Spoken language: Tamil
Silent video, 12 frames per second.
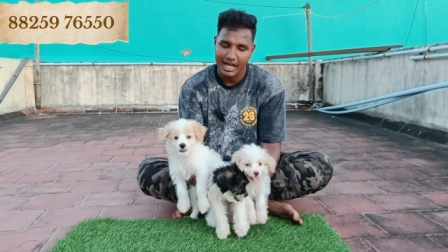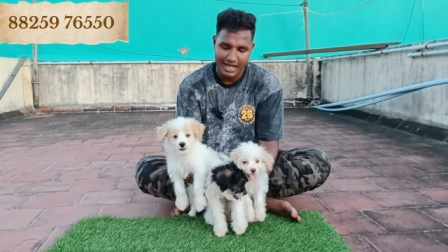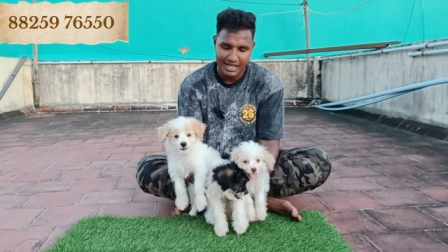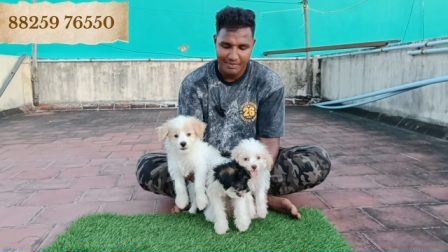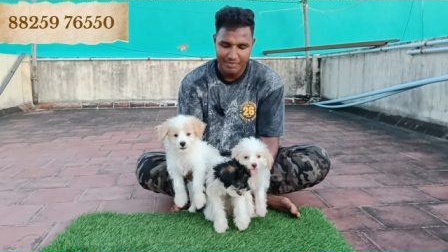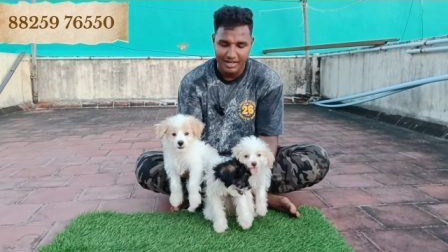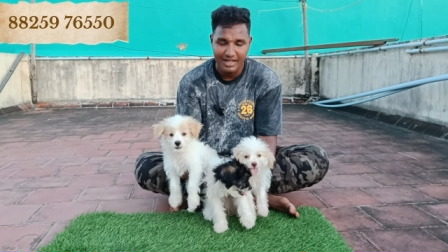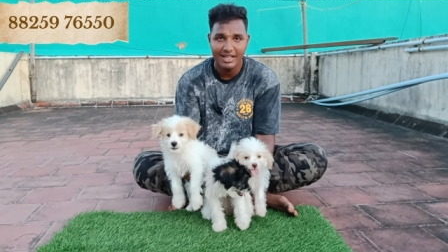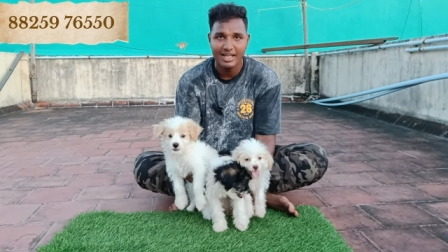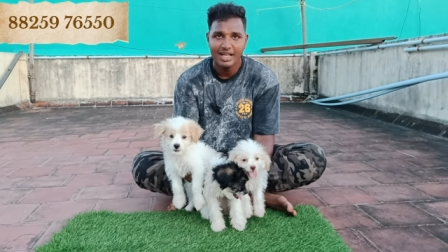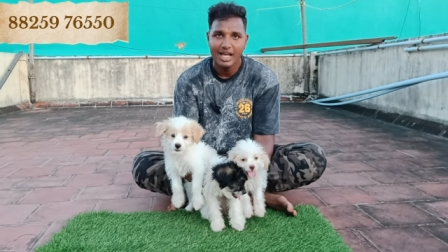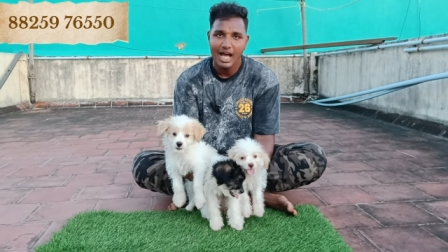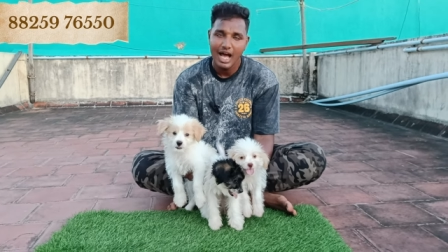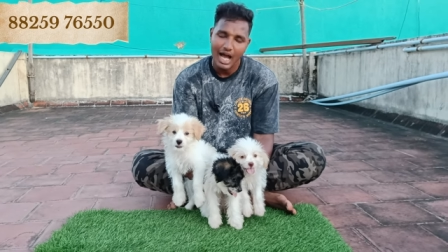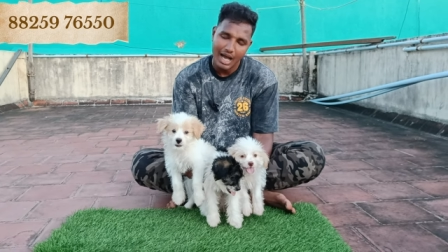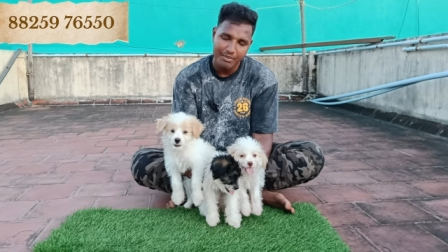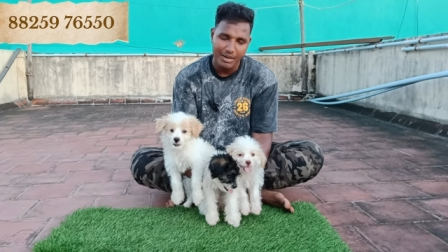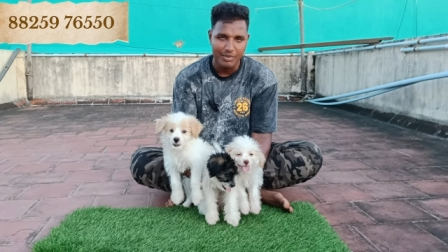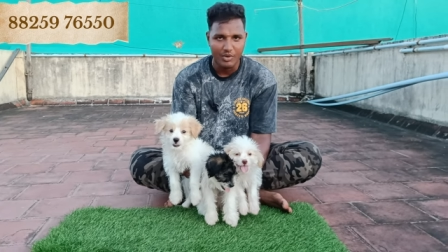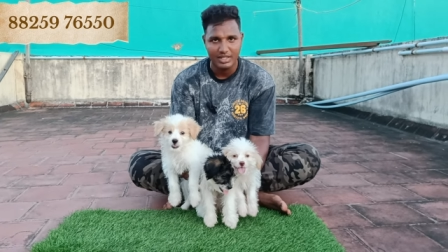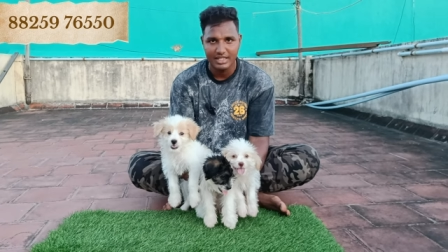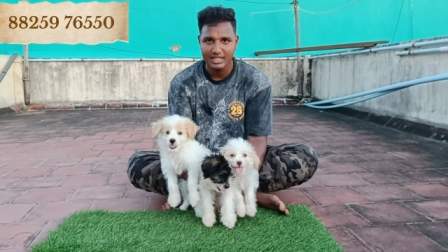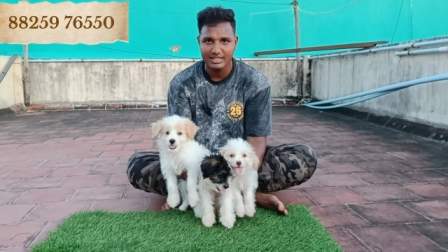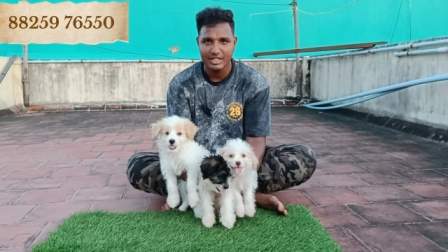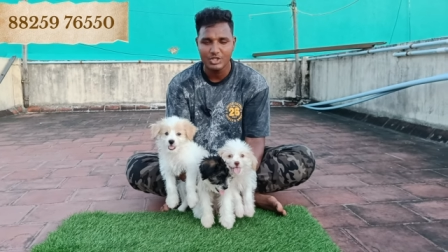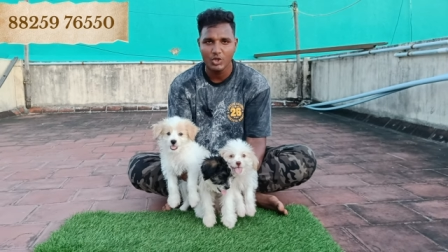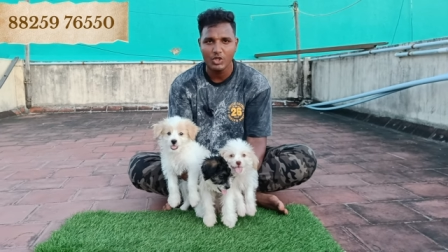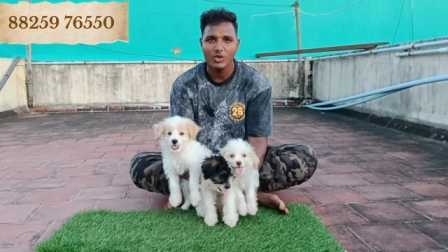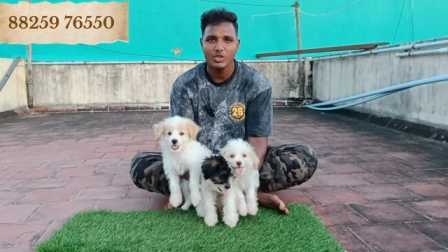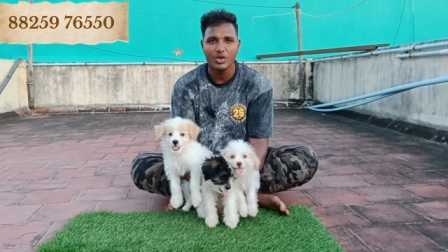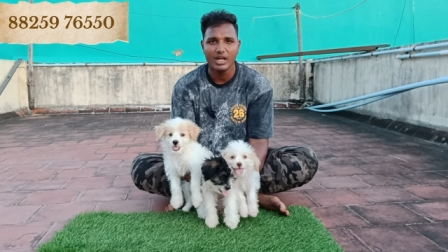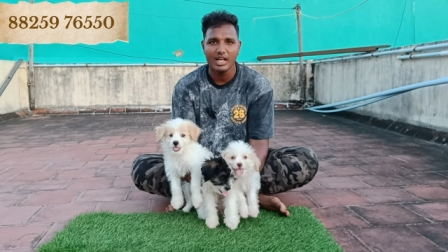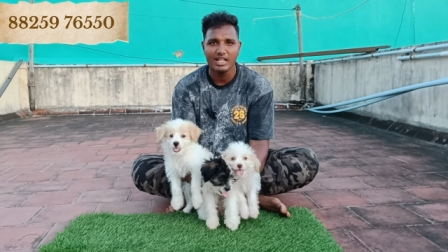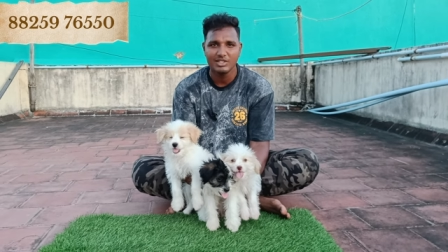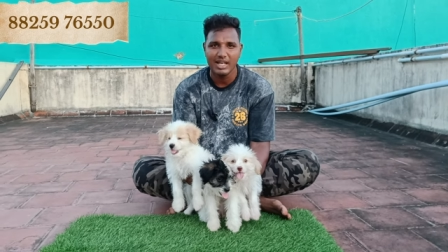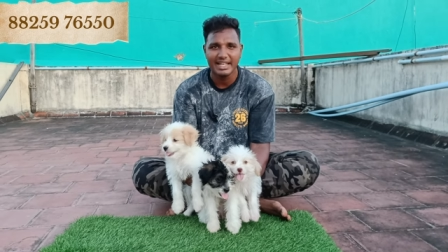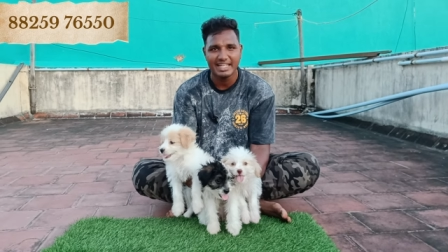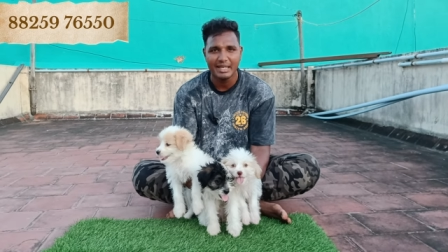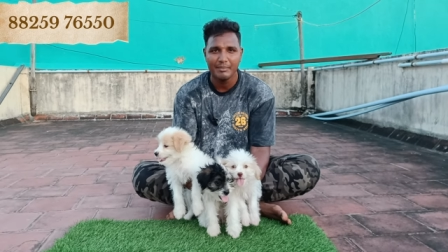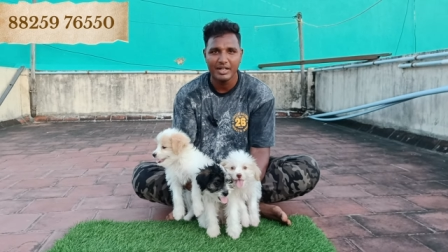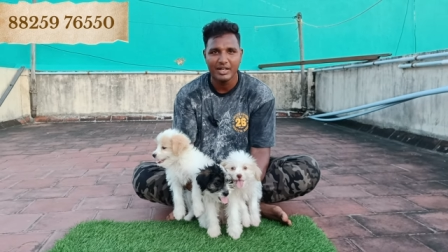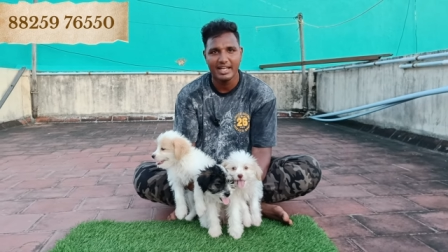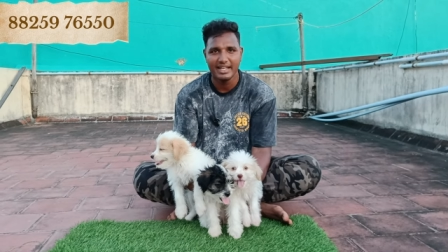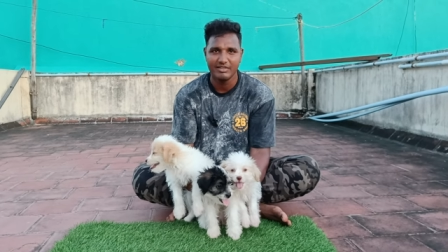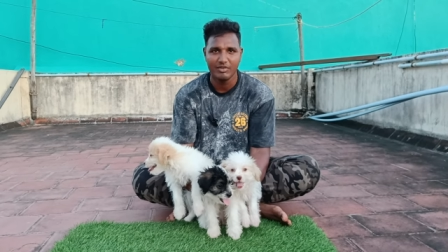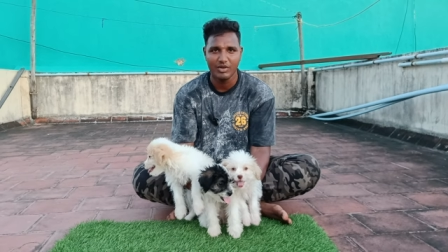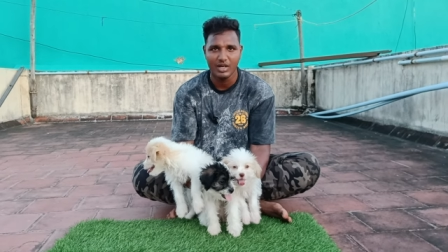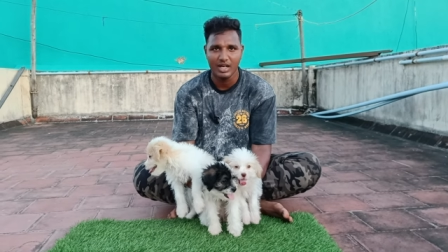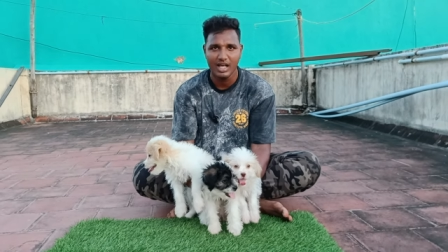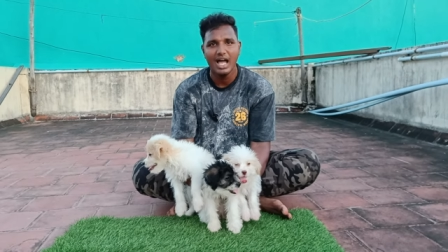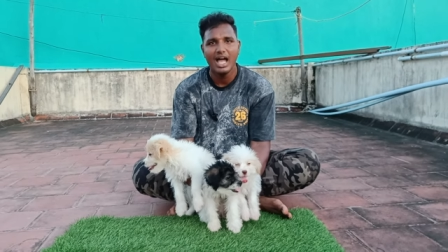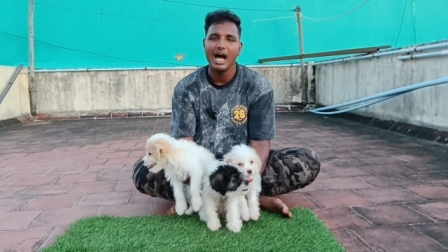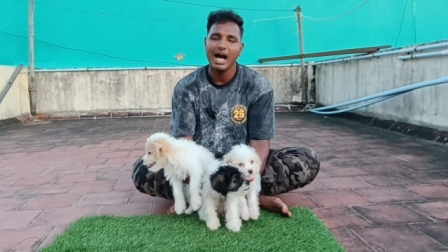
கண்டிப்பா ஆமா ப்ரோ இது ஷிட்ஜோல கொஞ்சம் ஒரு ஸ்லைட்லி மட்டும் ஹைட் வருவானா